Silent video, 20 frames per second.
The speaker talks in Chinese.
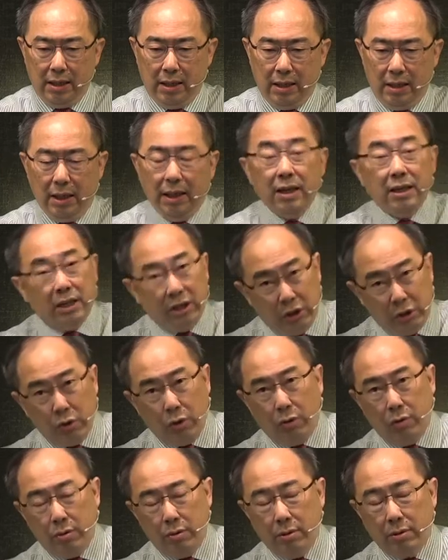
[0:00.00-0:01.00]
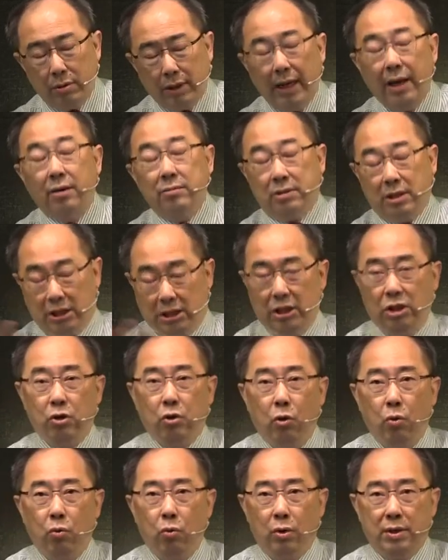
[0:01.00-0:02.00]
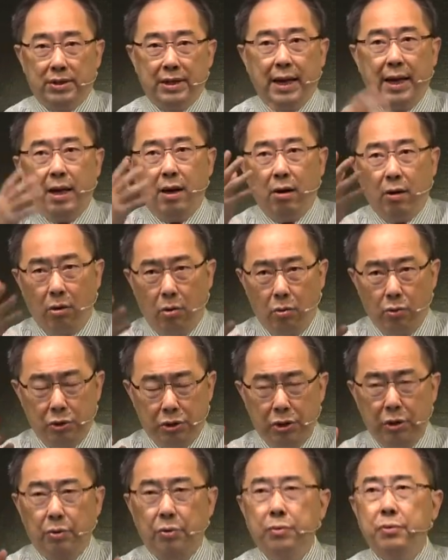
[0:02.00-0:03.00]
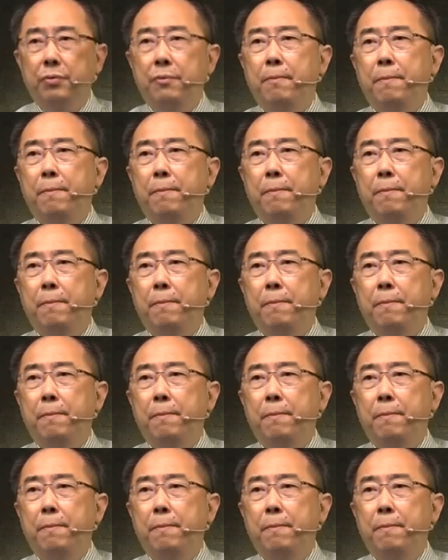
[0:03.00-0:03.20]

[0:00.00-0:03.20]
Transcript: 一个弟兄他要提供我在欧洲